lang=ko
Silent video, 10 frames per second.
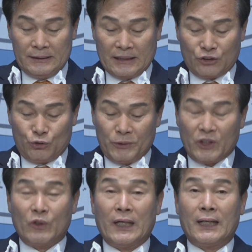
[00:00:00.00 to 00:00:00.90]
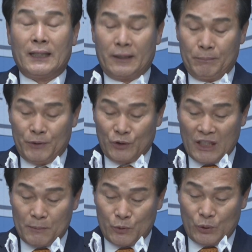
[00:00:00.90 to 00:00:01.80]
중립과 균형 있는
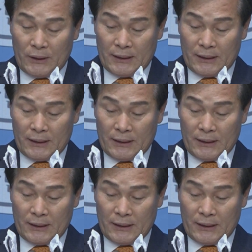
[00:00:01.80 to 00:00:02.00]
역사관을